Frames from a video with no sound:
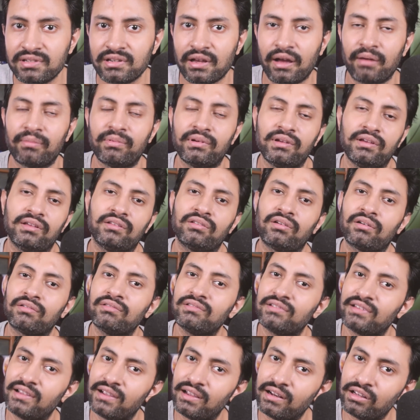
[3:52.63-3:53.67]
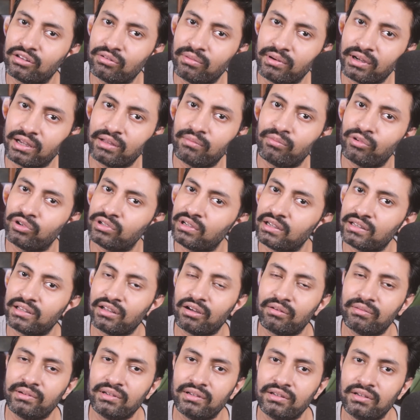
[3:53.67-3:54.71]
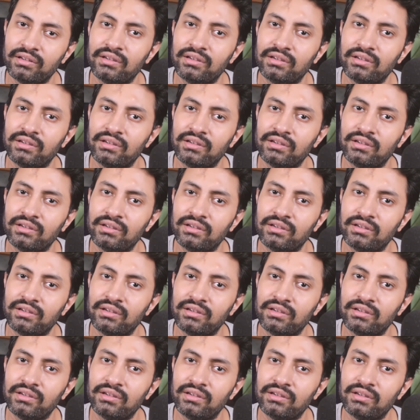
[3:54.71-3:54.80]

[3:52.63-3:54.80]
যাবে যখন সেখানে তোমাকে বোঝাতে হবে